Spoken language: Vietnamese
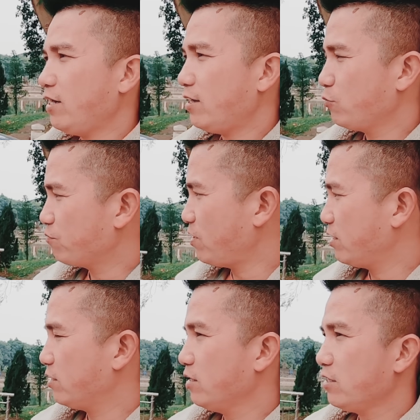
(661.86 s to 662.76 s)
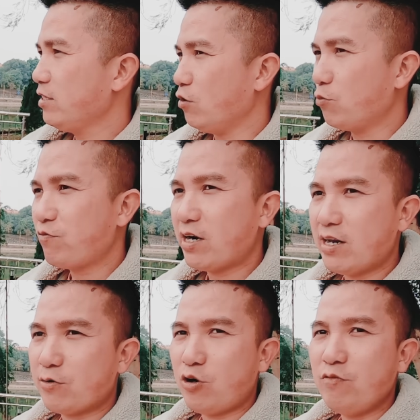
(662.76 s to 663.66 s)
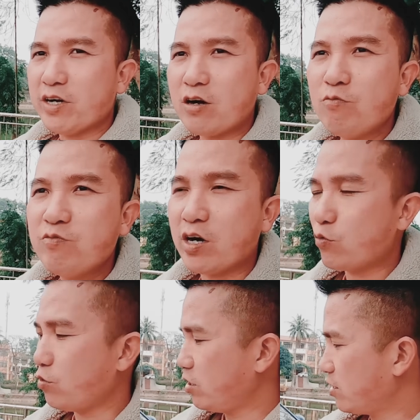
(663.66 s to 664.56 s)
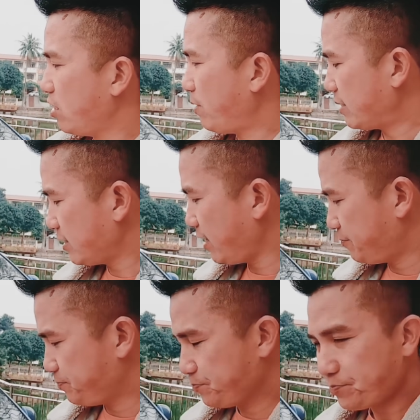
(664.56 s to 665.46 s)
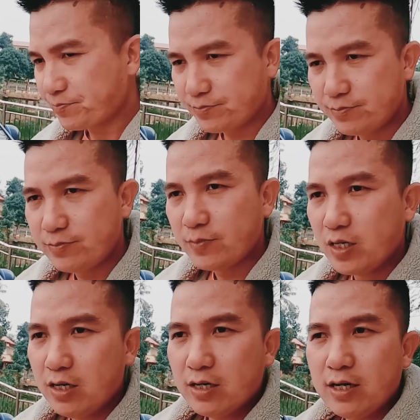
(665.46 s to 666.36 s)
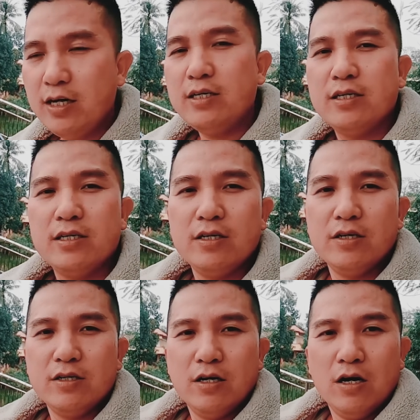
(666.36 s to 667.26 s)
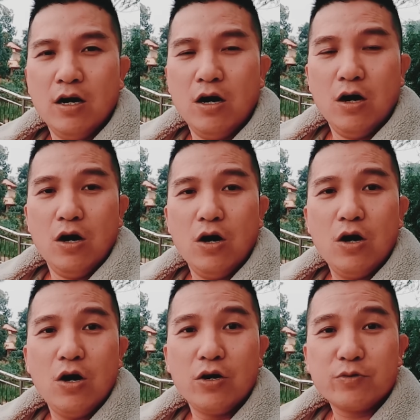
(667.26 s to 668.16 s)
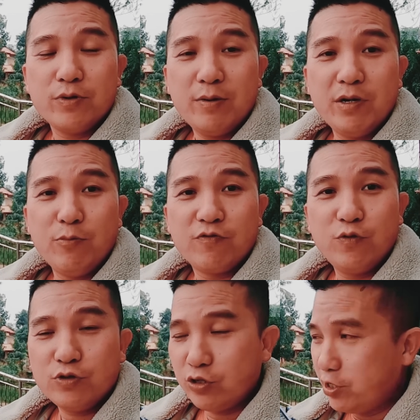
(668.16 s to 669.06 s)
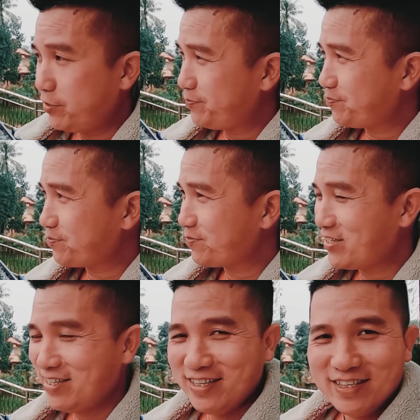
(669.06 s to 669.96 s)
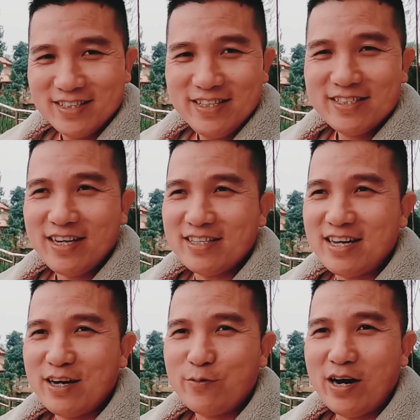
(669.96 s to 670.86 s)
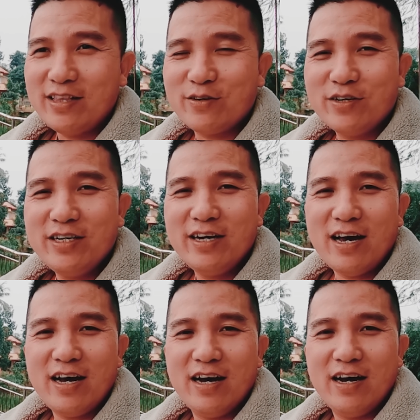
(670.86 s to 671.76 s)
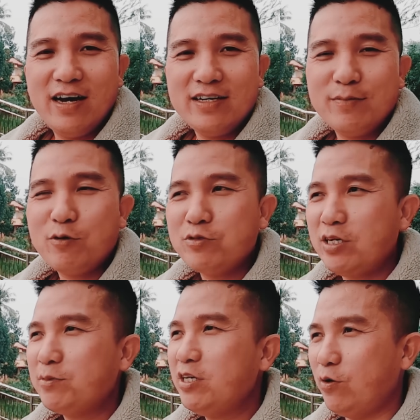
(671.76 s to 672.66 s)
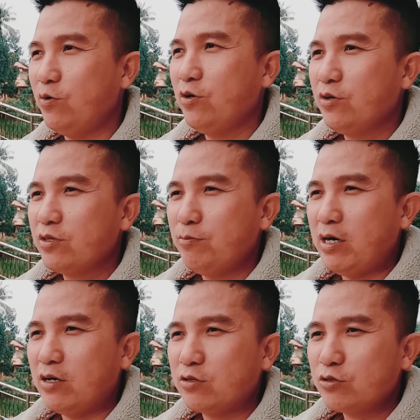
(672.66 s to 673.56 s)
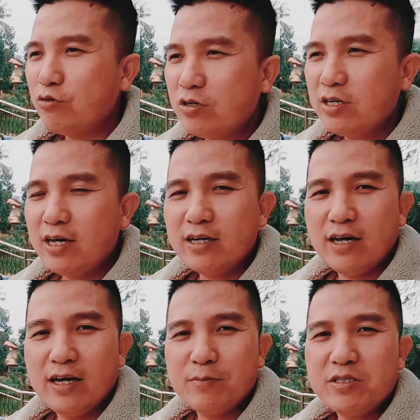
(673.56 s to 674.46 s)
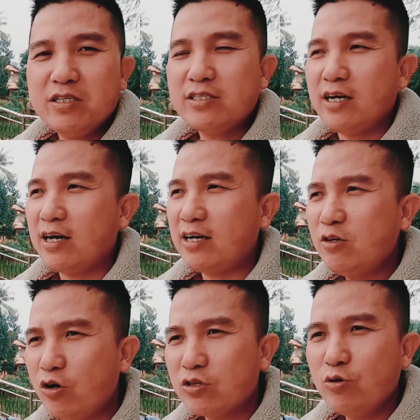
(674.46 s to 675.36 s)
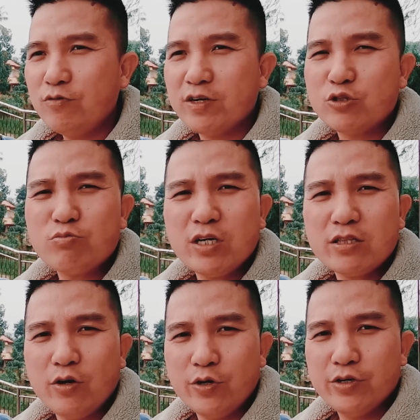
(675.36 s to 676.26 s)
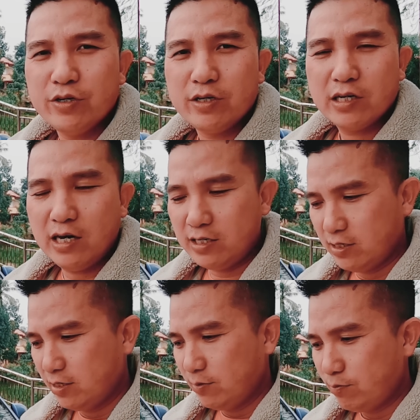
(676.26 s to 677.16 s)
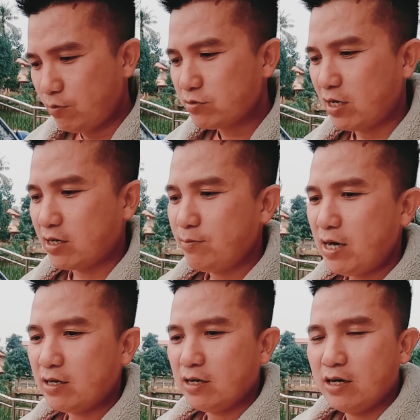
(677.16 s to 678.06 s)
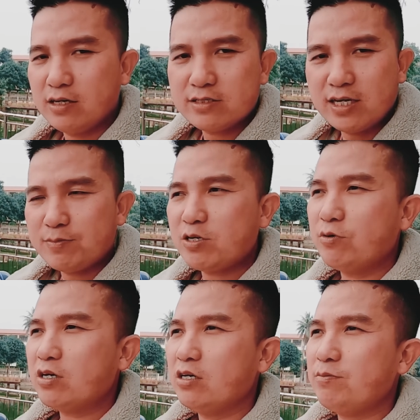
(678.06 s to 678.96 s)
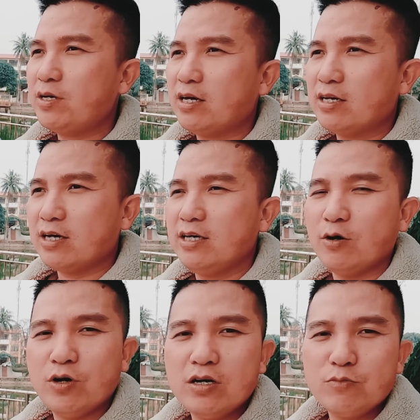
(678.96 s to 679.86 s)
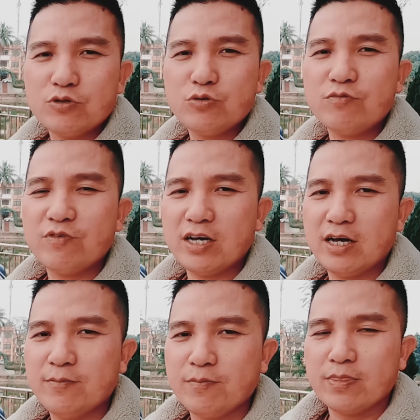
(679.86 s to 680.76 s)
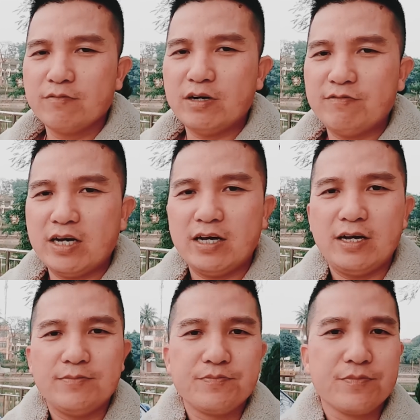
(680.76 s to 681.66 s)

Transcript: hay là một phần hiểu một phần nào đó về công việc của người thợ bán xe đấy Ôi, cũng đã 11 phút rồi chia sẻ dài quá thì có khi là anh em không xem nhiều thì mà tốt hơn hết là em cứ chia sẻ ngắn gọn thôi và xúc tích thôi đấy mong rằng các bác à, xem xong cái clip này là hiểu hơn một chút về về về